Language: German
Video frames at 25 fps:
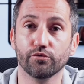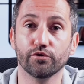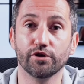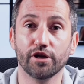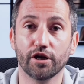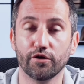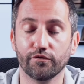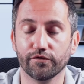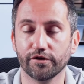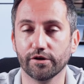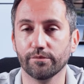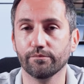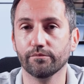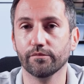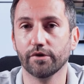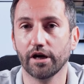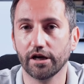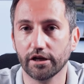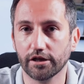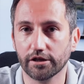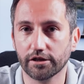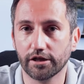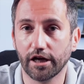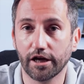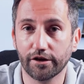und auf dem
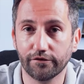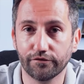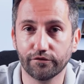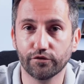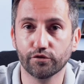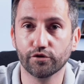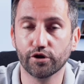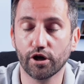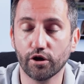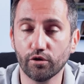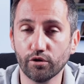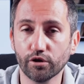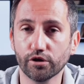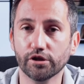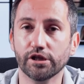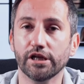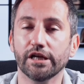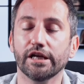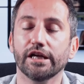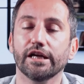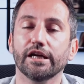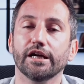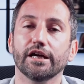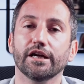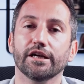iPhone auch.
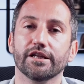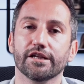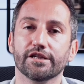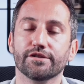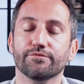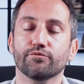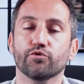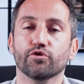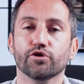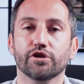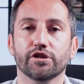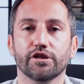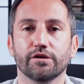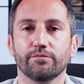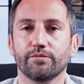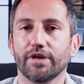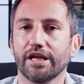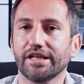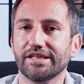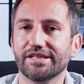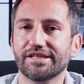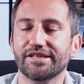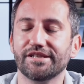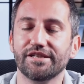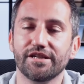Das wurde im
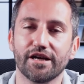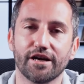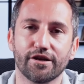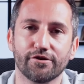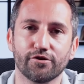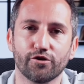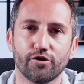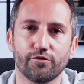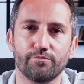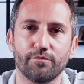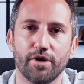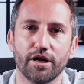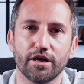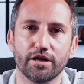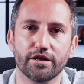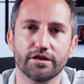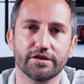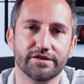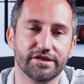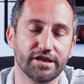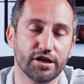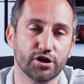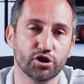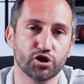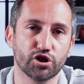letzten Jahr nochmal
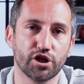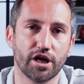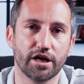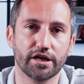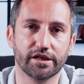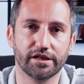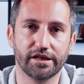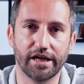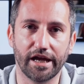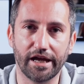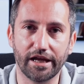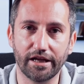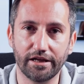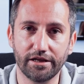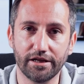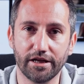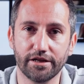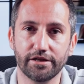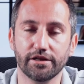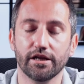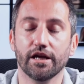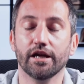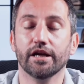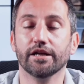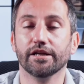sehr stark
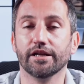geändert.